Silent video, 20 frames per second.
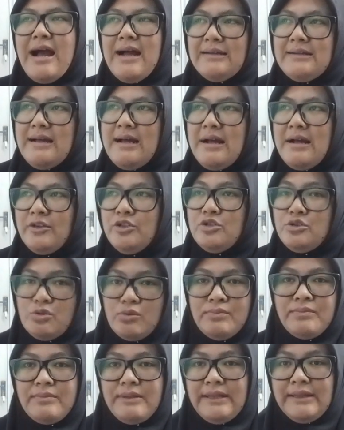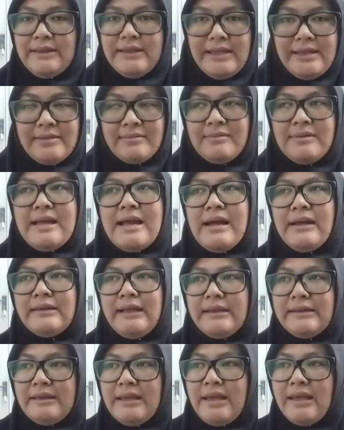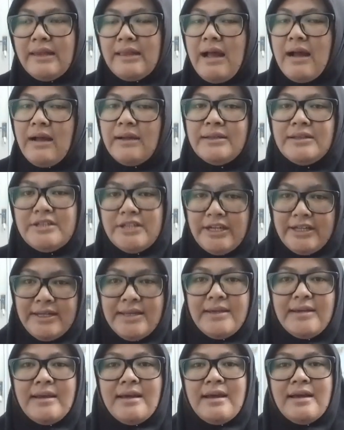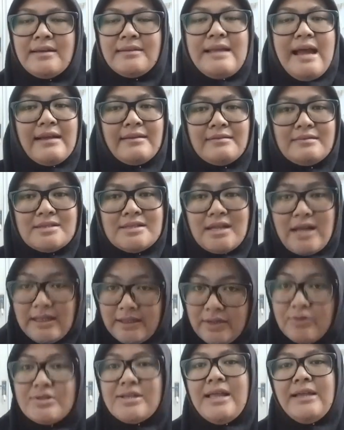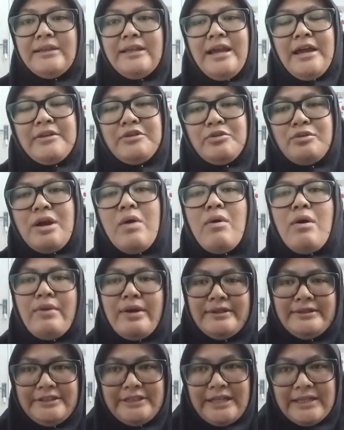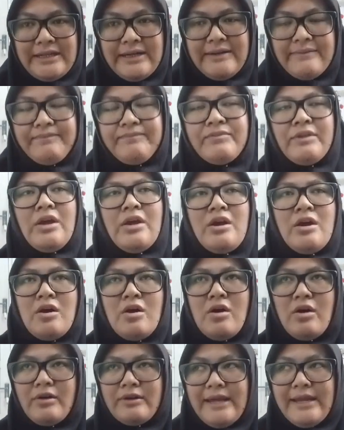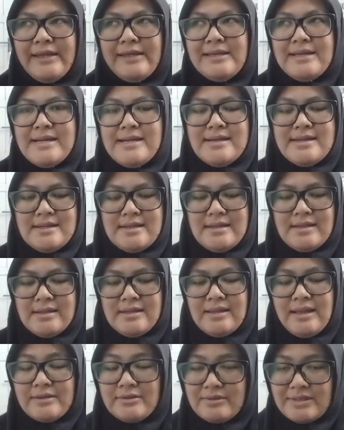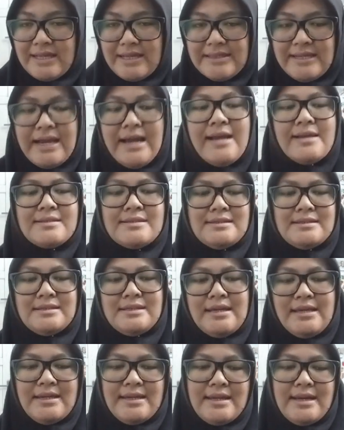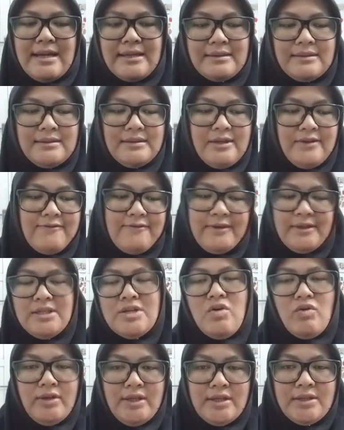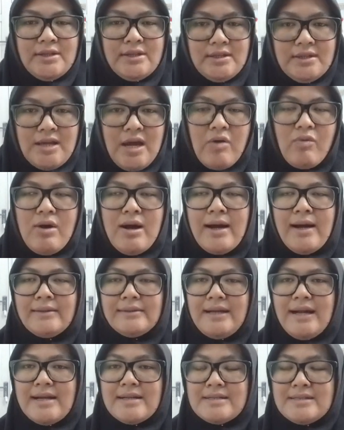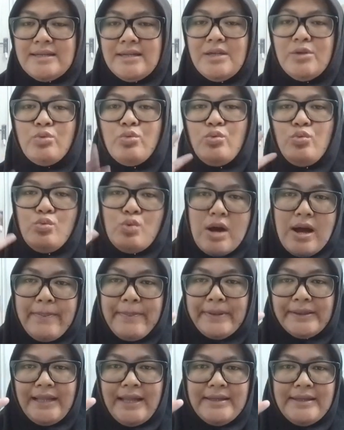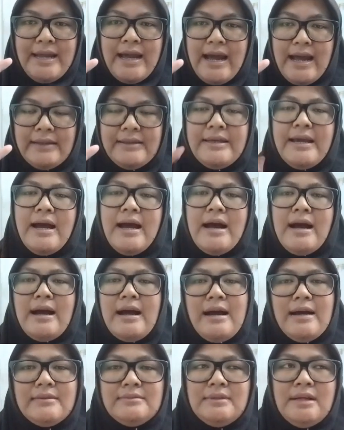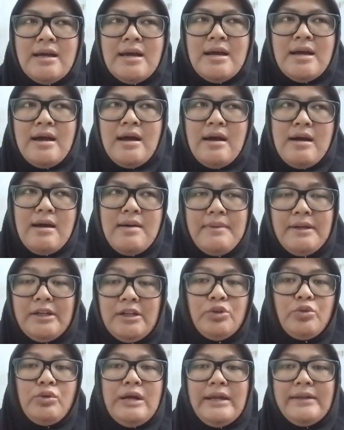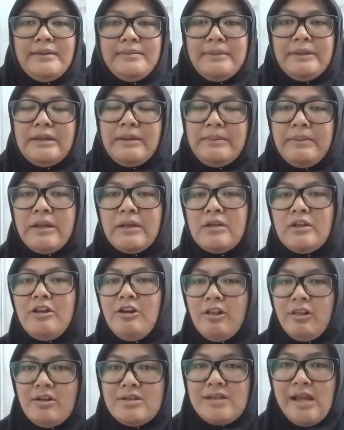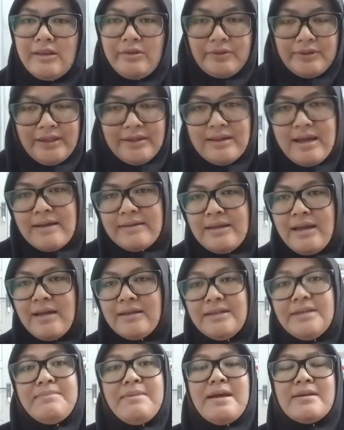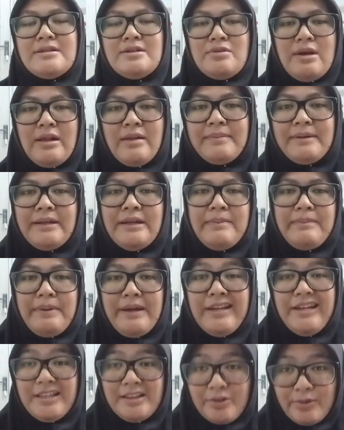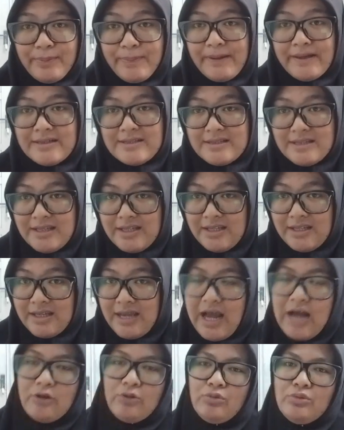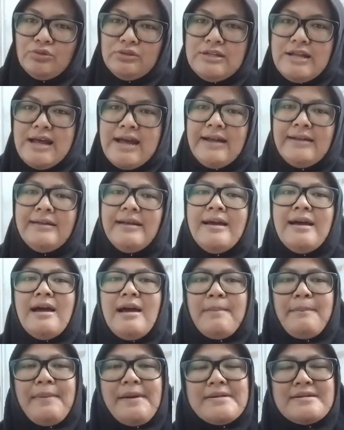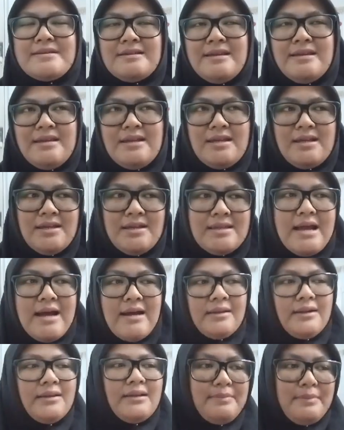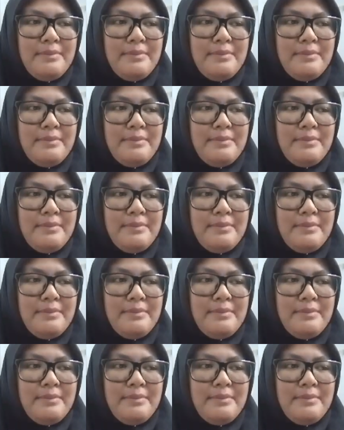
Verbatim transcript: ada Zoom meeting dan nanti kita akan sharing dan sekaligus latihan juga wawancara Oke, okay, uh, eh, langsung saja singkat di video ini aku akan kasih dua pertanyaan yang akan uh, menentukan teman-teman lolos atau tidaknya di BSL LPDP itu versi aku dan versi dari